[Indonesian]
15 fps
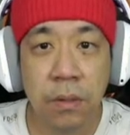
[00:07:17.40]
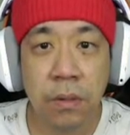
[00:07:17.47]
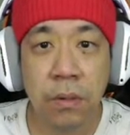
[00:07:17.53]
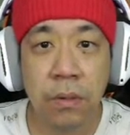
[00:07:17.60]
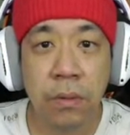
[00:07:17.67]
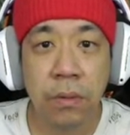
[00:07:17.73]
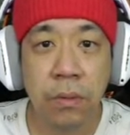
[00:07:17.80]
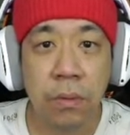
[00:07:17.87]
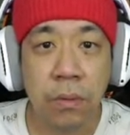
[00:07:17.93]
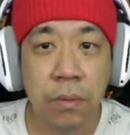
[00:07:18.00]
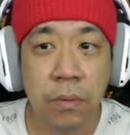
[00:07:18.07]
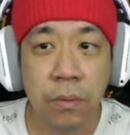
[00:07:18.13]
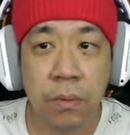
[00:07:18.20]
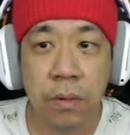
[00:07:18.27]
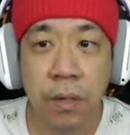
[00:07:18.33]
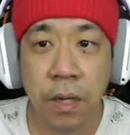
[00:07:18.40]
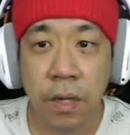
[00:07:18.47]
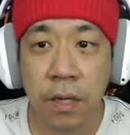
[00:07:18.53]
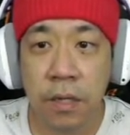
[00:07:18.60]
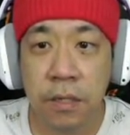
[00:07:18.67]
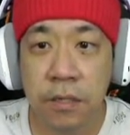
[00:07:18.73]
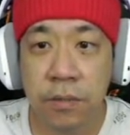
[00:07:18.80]
Oh, oke.
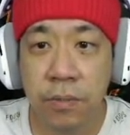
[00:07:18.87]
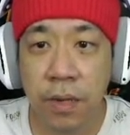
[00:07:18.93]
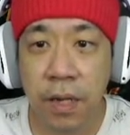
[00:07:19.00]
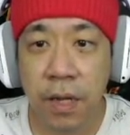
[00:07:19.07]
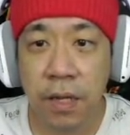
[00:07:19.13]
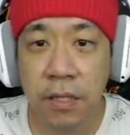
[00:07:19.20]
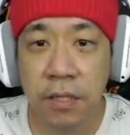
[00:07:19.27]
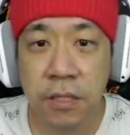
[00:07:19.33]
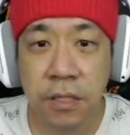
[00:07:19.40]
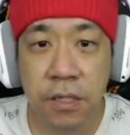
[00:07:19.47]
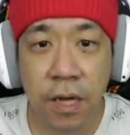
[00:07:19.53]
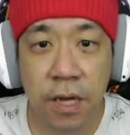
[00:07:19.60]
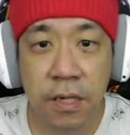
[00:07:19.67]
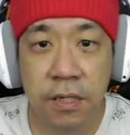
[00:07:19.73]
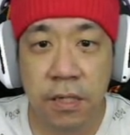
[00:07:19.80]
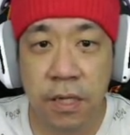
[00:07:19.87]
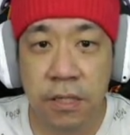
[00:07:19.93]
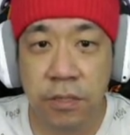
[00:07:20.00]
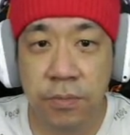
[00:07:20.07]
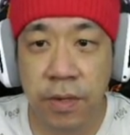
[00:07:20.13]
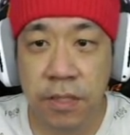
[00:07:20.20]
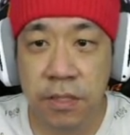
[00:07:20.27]
Okay. Sebelah di sini ada
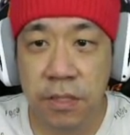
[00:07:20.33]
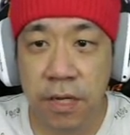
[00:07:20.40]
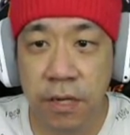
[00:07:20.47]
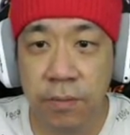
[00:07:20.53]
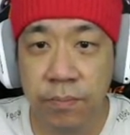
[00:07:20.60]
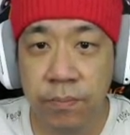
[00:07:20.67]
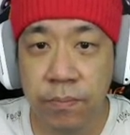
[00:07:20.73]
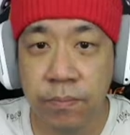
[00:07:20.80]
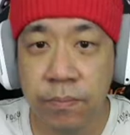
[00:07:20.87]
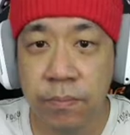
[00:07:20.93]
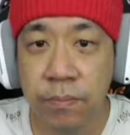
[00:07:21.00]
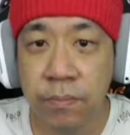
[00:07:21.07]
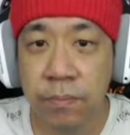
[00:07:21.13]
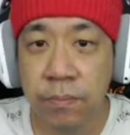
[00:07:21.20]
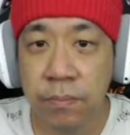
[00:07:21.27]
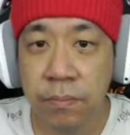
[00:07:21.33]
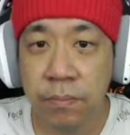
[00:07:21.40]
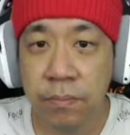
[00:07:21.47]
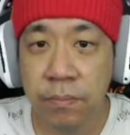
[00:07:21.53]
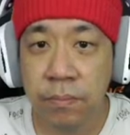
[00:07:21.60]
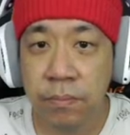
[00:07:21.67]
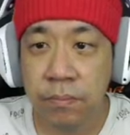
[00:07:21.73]
semacam
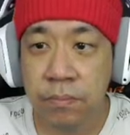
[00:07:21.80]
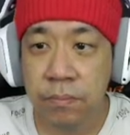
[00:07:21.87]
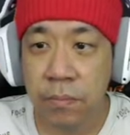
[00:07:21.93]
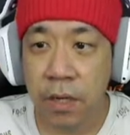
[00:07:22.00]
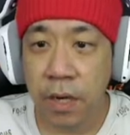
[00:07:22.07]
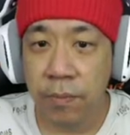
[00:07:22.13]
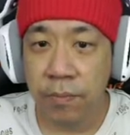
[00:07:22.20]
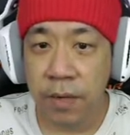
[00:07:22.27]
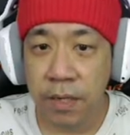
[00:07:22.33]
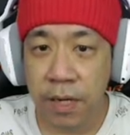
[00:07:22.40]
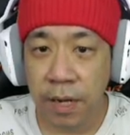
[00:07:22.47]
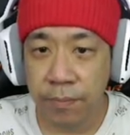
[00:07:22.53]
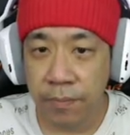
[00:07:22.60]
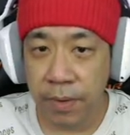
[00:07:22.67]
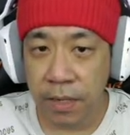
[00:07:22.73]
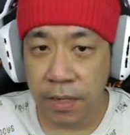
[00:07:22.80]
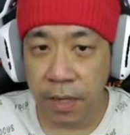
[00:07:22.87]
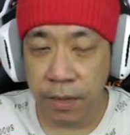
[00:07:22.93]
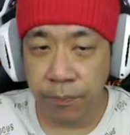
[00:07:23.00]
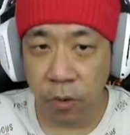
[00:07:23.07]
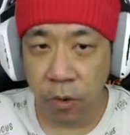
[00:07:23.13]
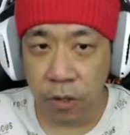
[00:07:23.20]
gambar-gambar
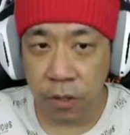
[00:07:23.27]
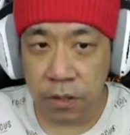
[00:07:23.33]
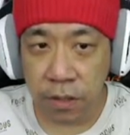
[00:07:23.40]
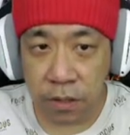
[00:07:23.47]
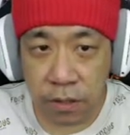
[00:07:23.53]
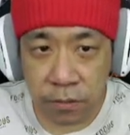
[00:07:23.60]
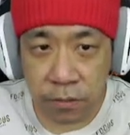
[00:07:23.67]
kayak pohon ya.